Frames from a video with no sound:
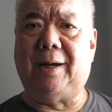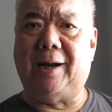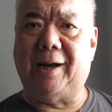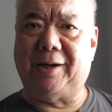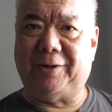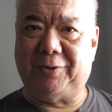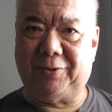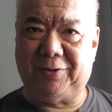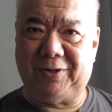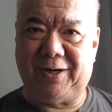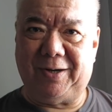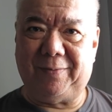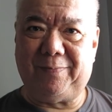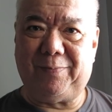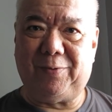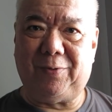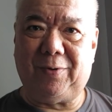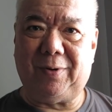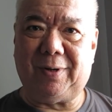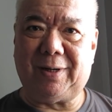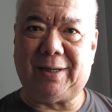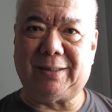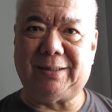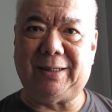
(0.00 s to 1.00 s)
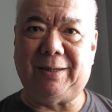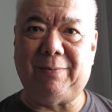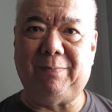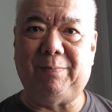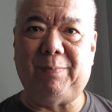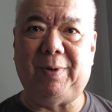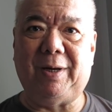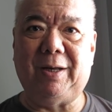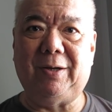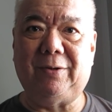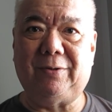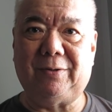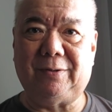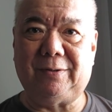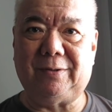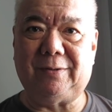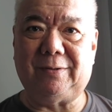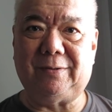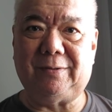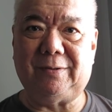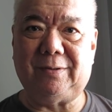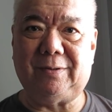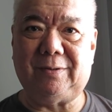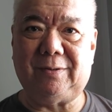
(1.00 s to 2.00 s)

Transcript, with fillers: Ganon lang po, kasimple yun.